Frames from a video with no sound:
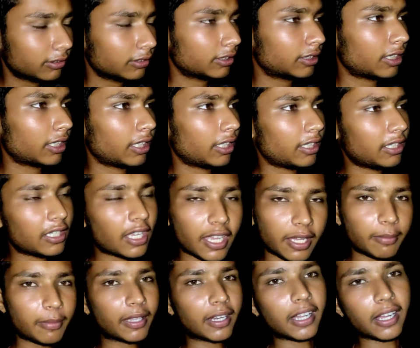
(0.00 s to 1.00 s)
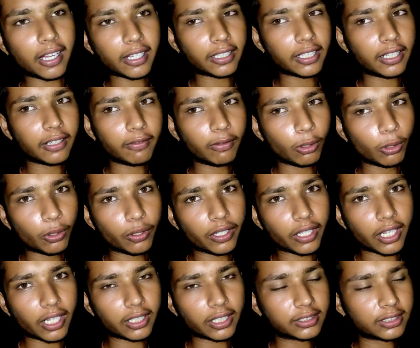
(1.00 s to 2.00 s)
वैसे यही मेरा आखिरी ब्लॉग
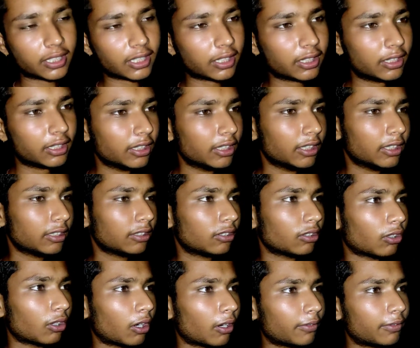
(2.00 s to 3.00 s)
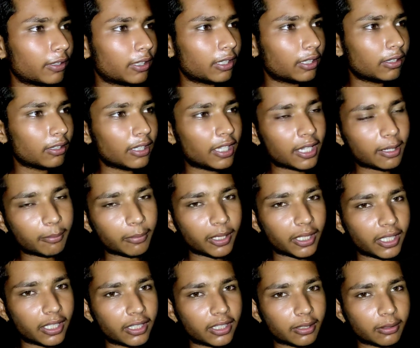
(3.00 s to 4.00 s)
है आज का तो अभी एक
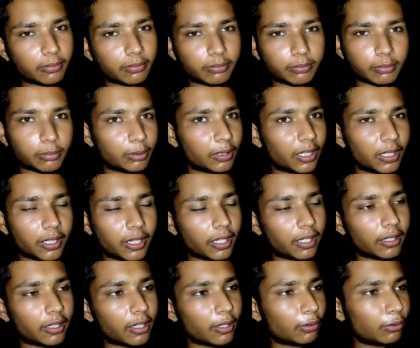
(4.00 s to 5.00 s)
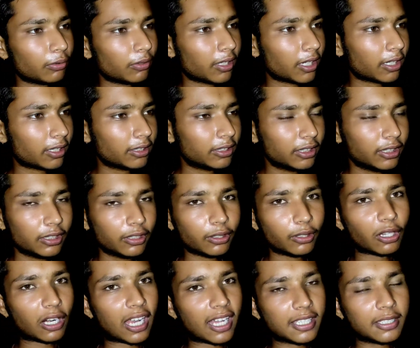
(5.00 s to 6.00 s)
महीने तक फिर नहीं देखूंगा
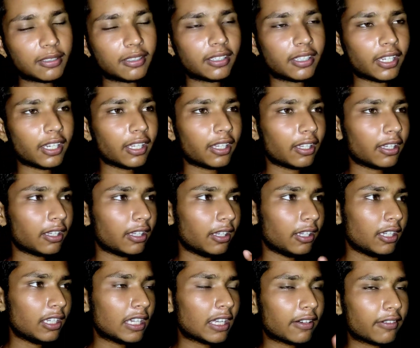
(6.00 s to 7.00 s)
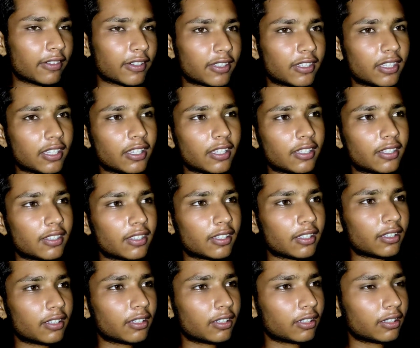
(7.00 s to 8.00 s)
और आज क्रिकेट इंडिया वर्सेस
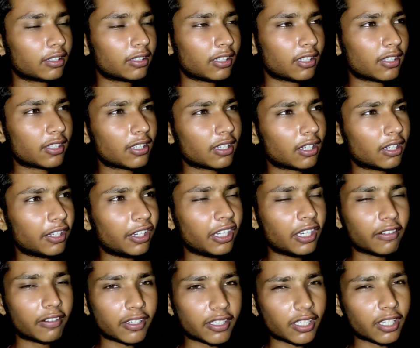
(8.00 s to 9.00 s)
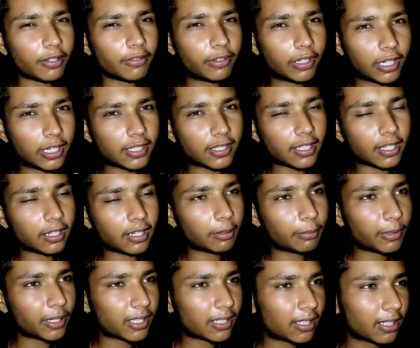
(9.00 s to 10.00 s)
किसका इंडिया वर्सेस अफगानिस्तान का
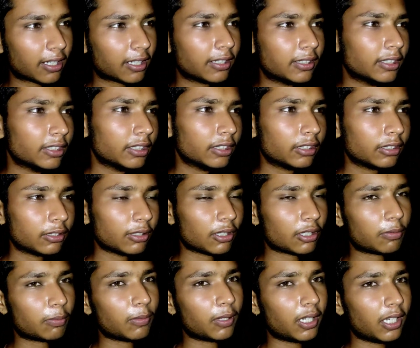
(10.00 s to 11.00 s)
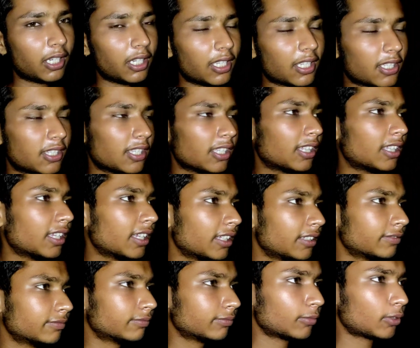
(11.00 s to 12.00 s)
मैच था तो उसमें इंडिया जीत गई
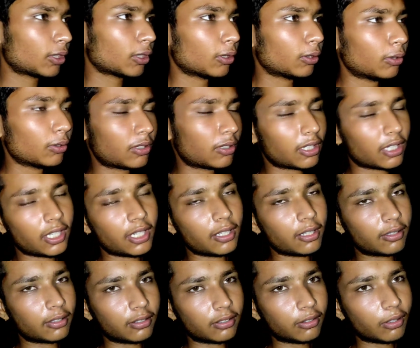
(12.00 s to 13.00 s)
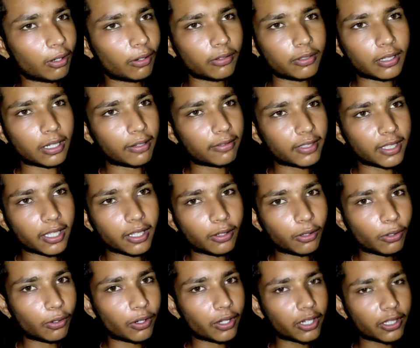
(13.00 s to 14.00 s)
तो उसके लिए काफ़ी ज़्यादा
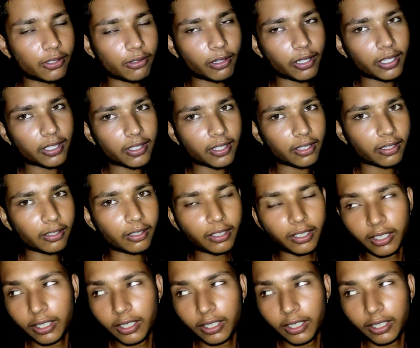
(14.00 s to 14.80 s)
कॉन्ग्रेचुलेसन